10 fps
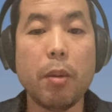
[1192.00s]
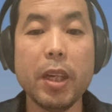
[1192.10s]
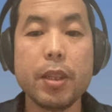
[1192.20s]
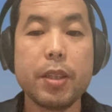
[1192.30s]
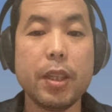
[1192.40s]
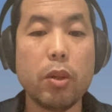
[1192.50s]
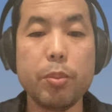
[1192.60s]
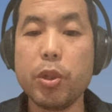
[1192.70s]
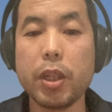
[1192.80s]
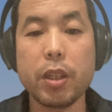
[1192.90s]
好吧，今
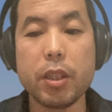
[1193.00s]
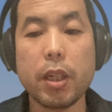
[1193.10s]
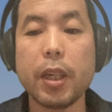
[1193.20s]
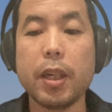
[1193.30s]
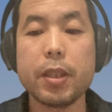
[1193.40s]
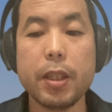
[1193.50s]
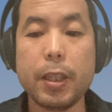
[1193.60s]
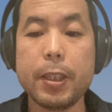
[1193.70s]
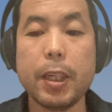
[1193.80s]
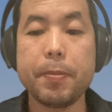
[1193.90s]
天我们就讲到这里啊，
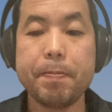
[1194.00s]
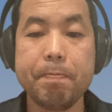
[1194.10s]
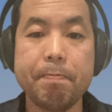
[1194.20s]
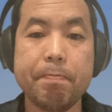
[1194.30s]
谢谢大家。